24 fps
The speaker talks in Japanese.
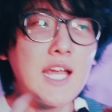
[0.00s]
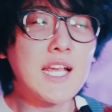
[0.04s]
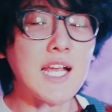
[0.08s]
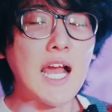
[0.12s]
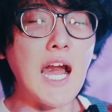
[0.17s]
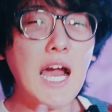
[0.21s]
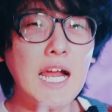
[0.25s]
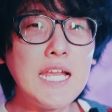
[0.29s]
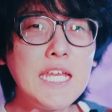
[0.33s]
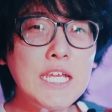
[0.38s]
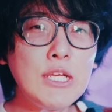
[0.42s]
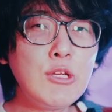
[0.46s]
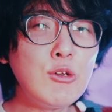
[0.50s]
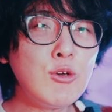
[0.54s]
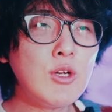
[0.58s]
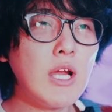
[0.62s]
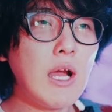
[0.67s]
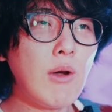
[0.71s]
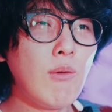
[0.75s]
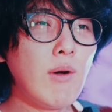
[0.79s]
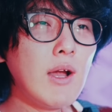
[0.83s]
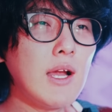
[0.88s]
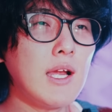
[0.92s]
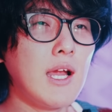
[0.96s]
借りる
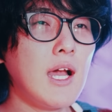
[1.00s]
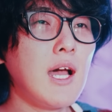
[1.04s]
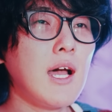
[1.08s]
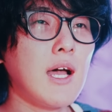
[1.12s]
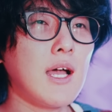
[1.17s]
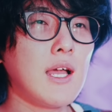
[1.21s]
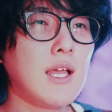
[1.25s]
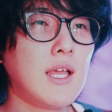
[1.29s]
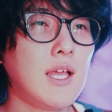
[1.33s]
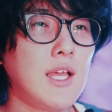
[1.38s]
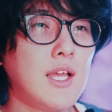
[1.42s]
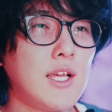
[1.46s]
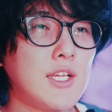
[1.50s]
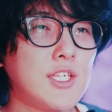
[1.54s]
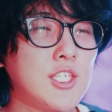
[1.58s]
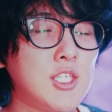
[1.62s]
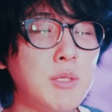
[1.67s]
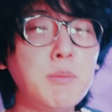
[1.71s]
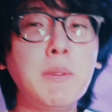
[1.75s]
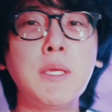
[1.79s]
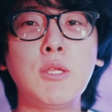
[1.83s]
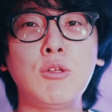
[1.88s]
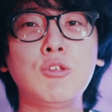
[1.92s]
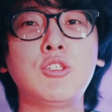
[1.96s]
側が
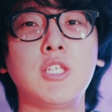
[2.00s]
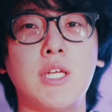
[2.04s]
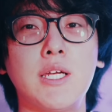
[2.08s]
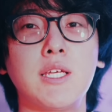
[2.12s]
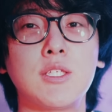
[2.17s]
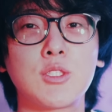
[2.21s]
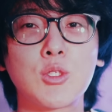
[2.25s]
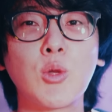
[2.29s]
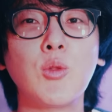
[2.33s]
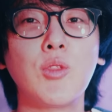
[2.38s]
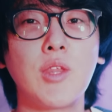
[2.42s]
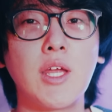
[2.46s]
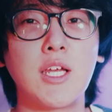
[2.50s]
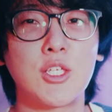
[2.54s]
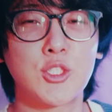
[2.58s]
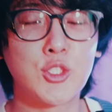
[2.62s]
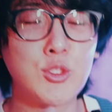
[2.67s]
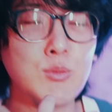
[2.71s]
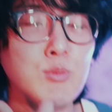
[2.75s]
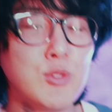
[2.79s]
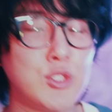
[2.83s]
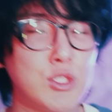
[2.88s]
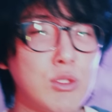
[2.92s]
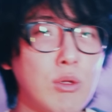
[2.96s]
決めるじゃん。そんなん
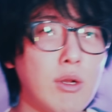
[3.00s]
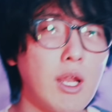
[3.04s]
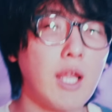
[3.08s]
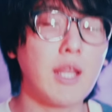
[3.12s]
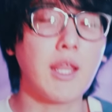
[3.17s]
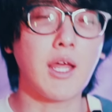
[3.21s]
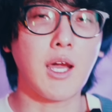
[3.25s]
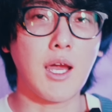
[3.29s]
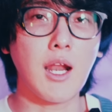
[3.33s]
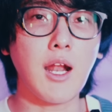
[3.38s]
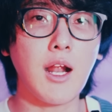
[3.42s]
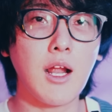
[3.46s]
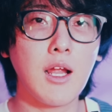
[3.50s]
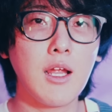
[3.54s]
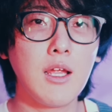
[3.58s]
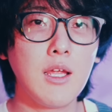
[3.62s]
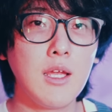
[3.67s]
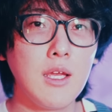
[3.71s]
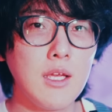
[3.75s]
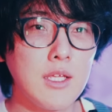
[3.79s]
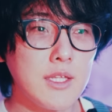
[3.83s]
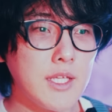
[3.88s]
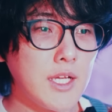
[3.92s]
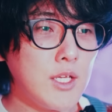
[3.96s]
住む人なんだから。
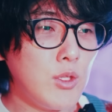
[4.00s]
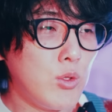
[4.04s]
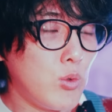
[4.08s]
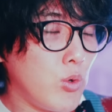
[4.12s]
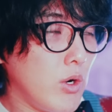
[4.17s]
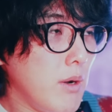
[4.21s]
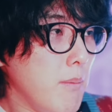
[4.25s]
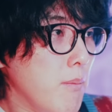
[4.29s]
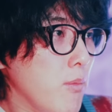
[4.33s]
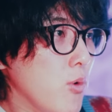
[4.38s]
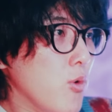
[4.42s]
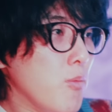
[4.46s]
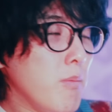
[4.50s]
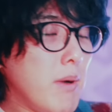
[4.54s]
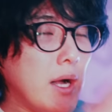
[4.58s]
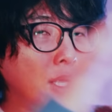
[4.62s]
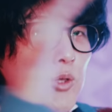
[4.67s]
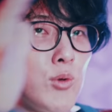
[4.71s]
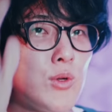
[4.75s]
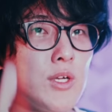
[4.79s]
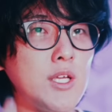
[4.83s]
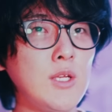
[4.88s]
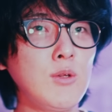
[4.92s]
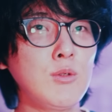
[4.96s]
だけどこれもう
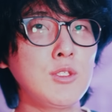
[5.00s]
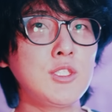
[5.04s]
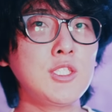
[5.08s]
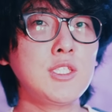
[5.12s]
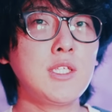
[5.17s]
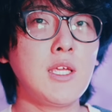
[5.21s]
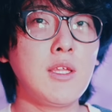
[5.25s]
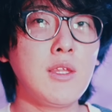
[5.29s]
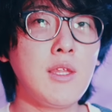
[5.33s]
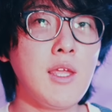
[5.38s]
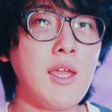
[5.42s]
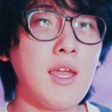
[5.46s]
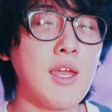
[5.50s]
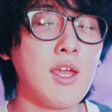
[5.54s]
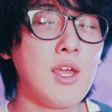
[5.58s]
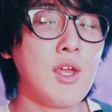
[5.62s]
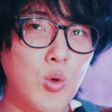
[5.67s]
間取りの時点で